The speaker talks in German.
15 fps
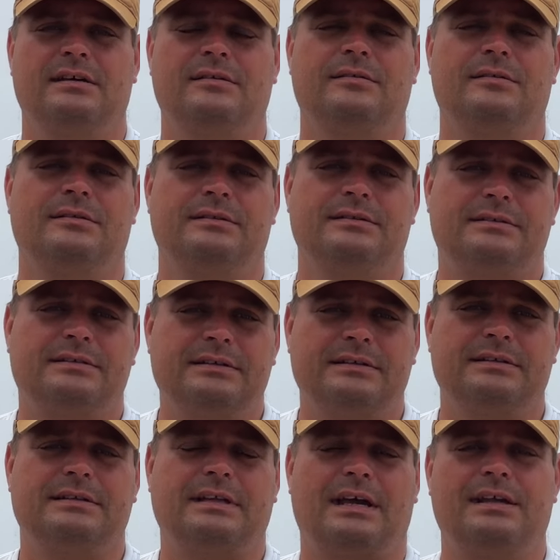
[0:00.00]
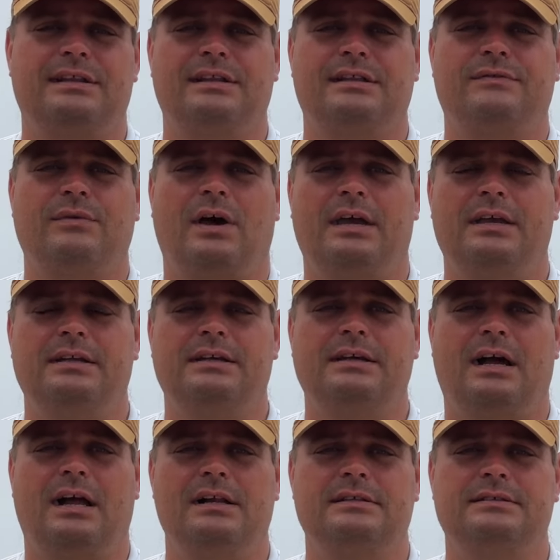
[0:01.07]
Und äh, da ist es für
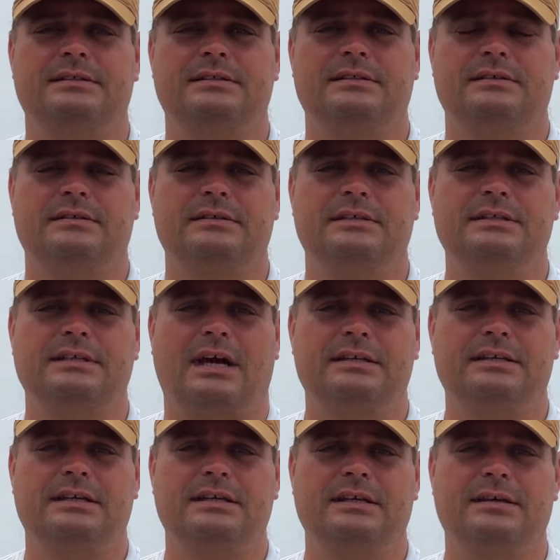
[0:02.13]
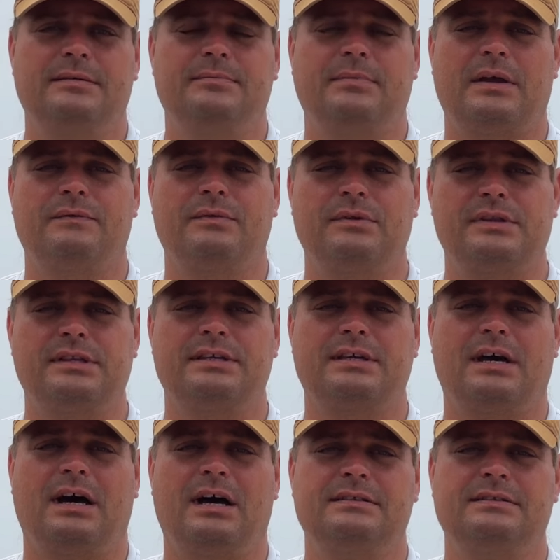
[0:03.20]
einige halt äh, nicht angenehm bei 40
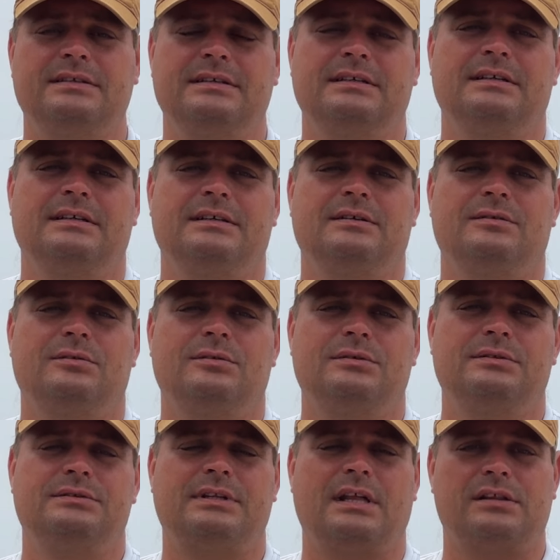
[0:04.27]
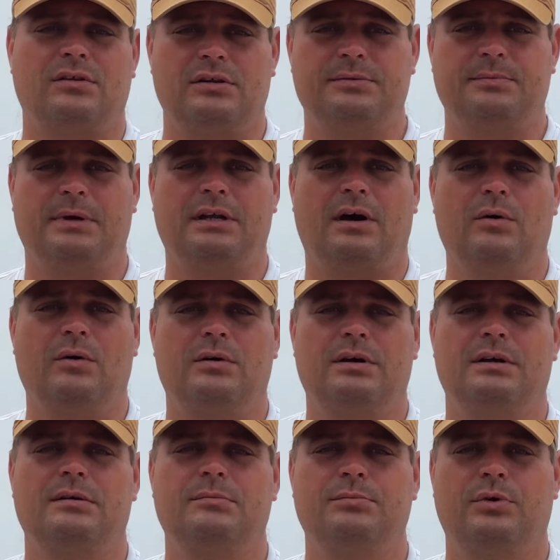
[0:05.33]
Grad. Und das sollte man auch
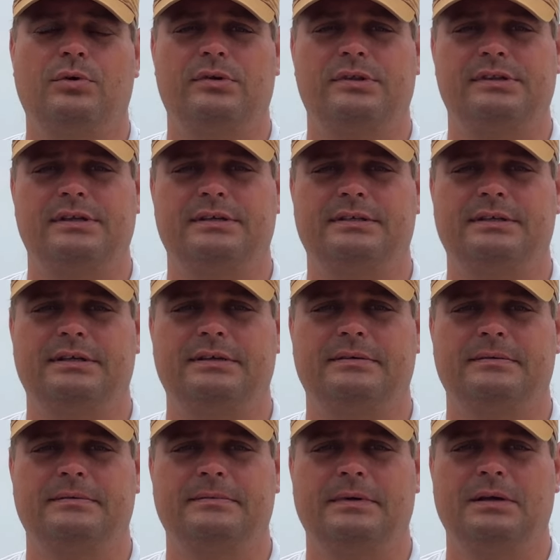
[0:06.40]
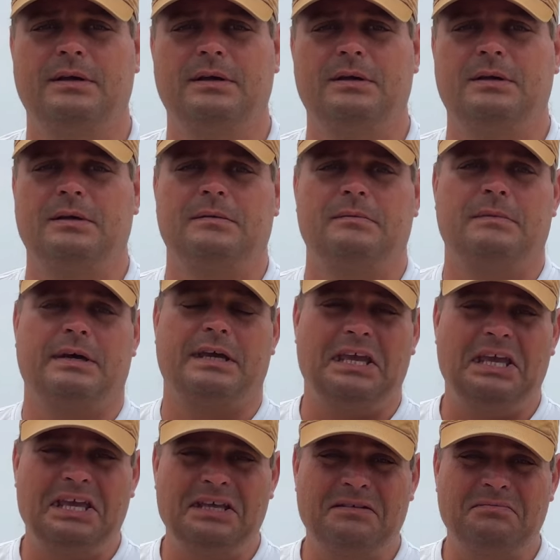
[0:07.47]
berücksichtigen.
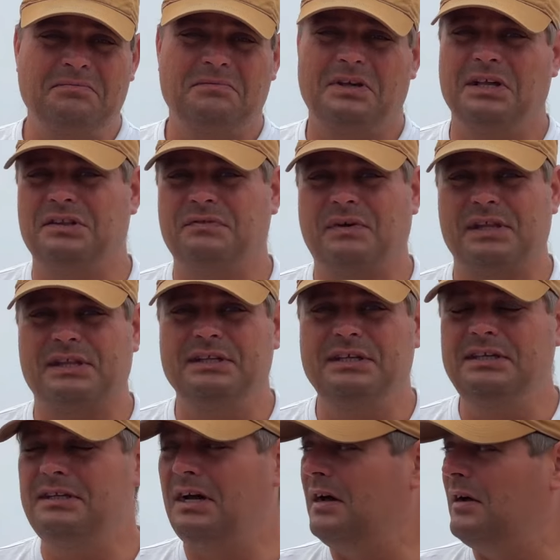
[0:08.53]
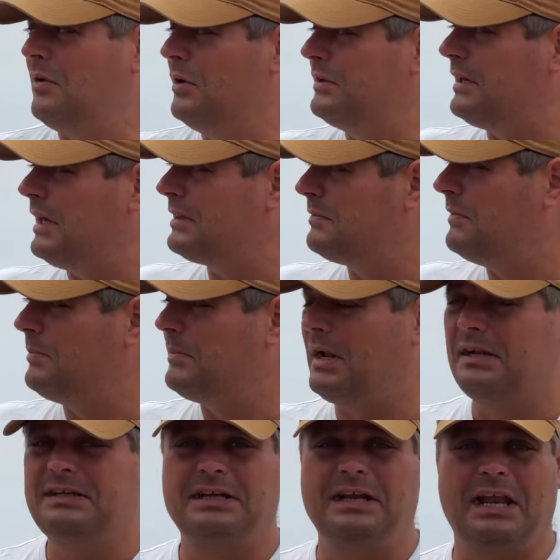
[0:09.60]
Regen ist fast nie da. Heute hatten wir mal
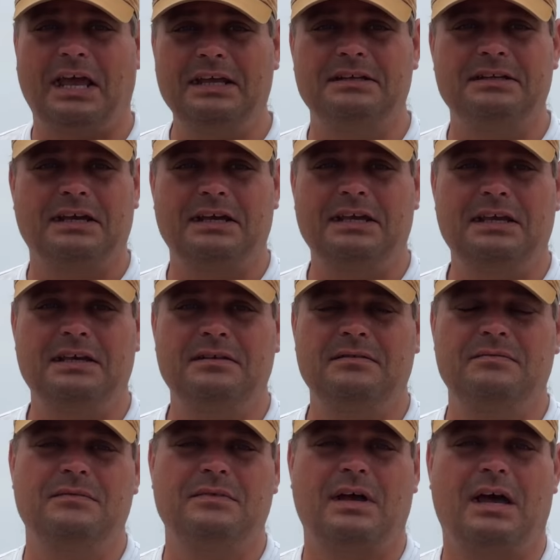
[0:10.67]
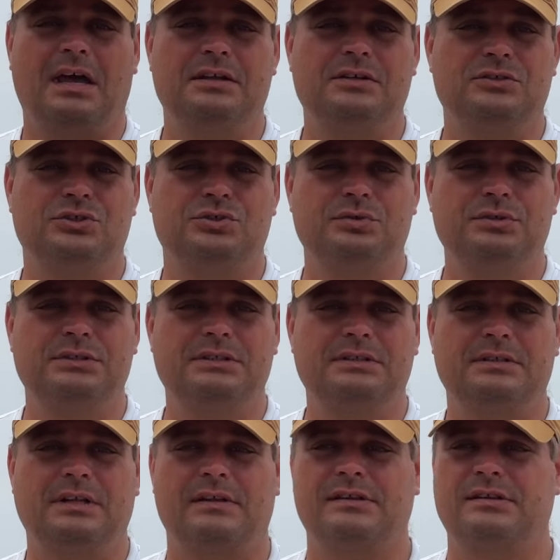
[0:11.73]
einen kleinen Regen eine Stunde,
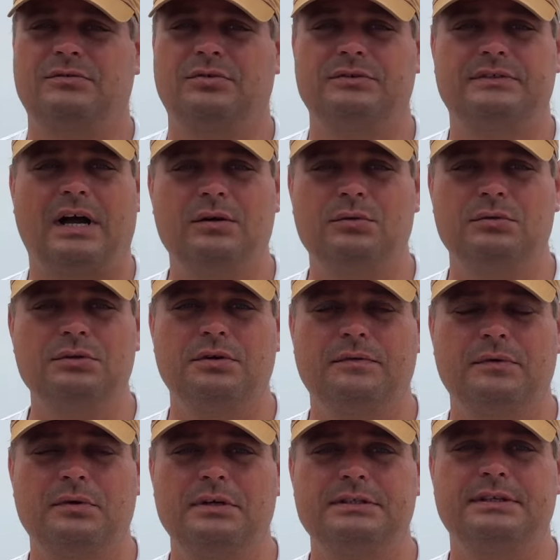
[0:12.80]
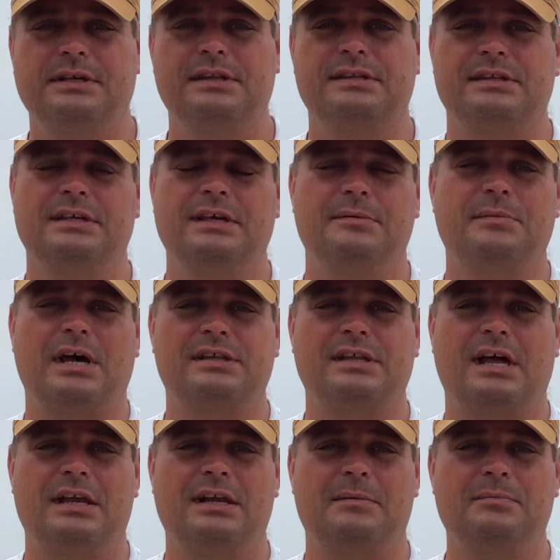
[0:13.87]
das total ungewöhnlich ist. Hier in
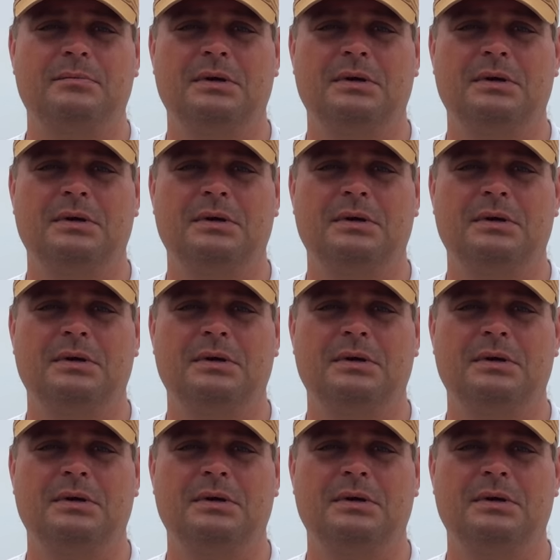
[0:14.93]
Masa Alam